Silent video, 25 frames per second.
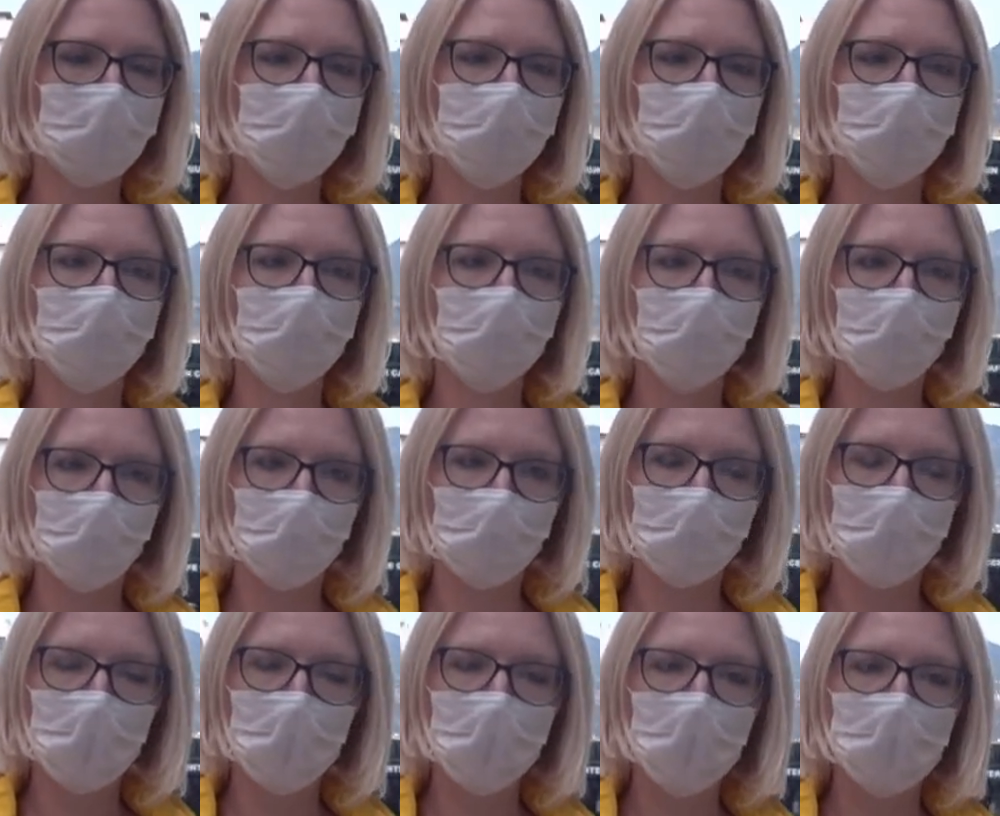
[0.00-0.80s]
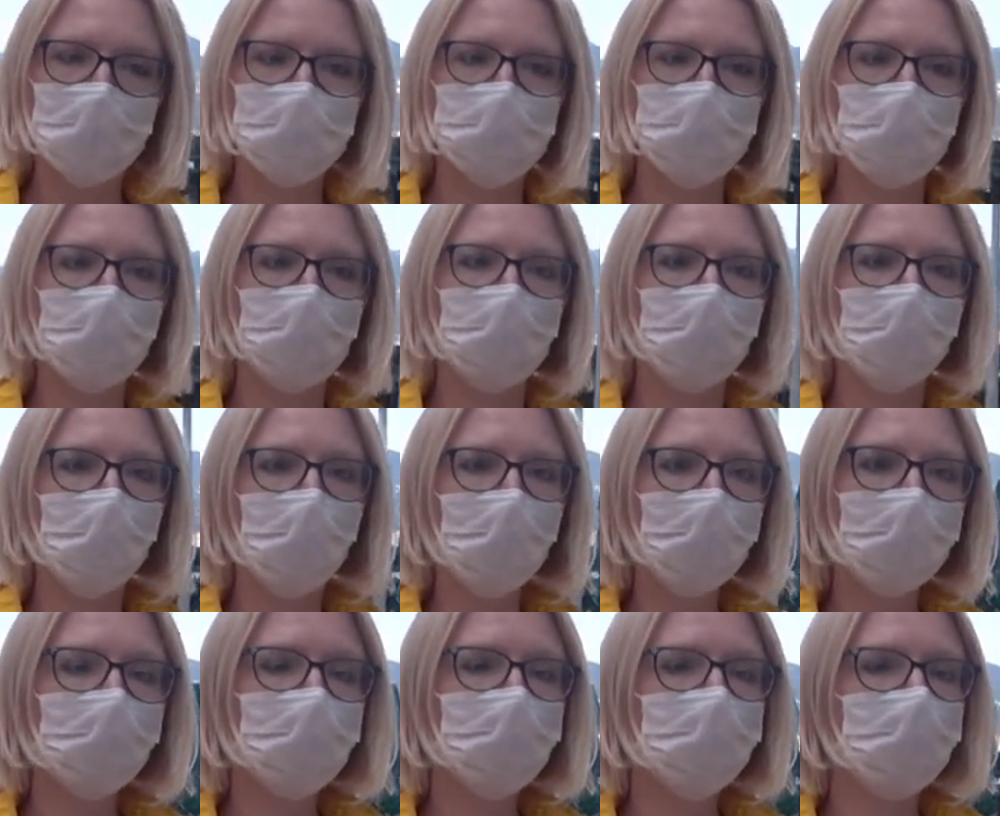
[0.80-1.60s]
Но
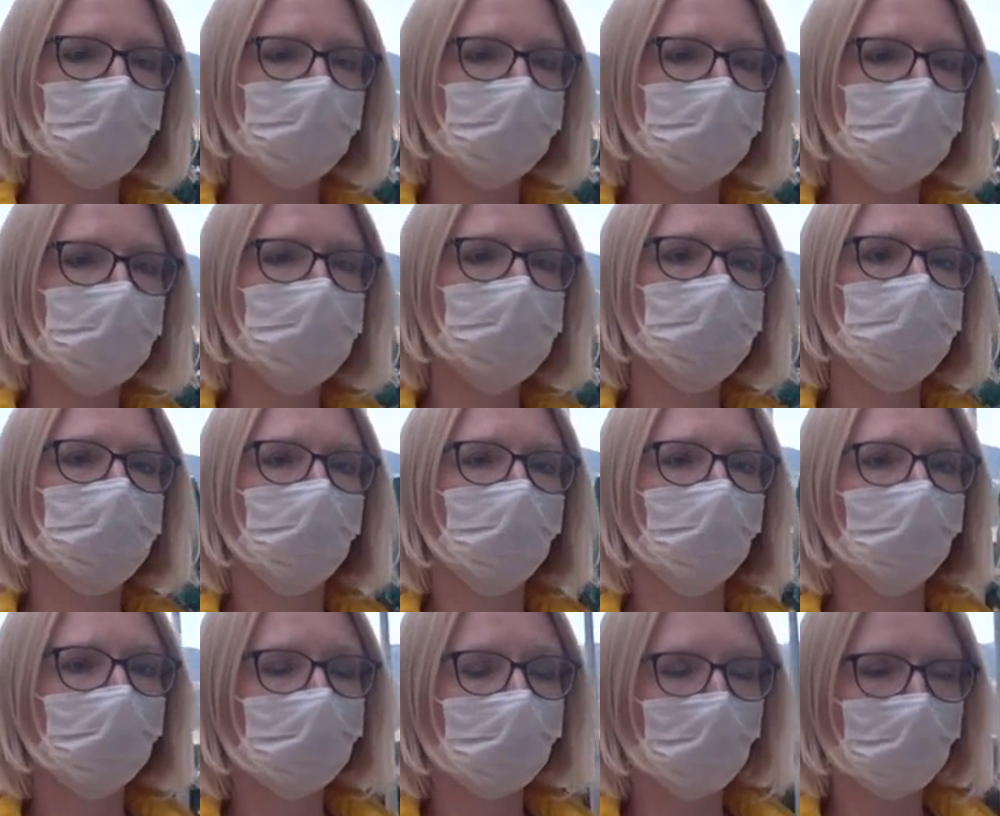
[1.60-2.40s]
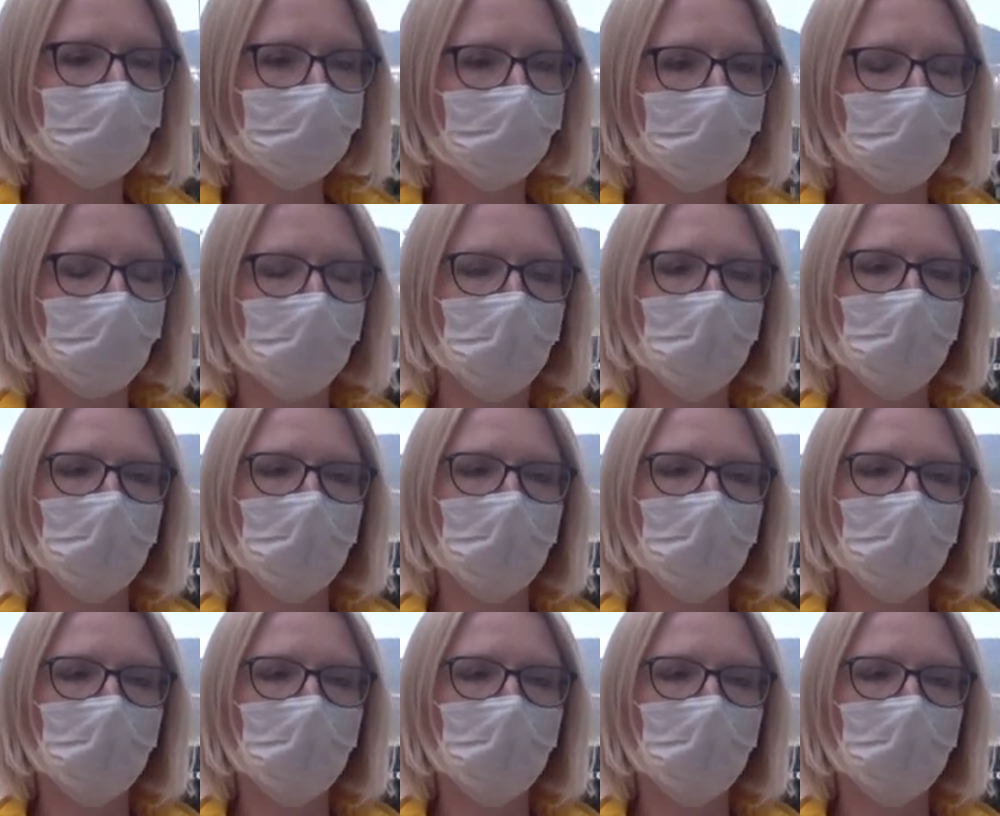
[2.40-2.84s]
зарплата зависит от того,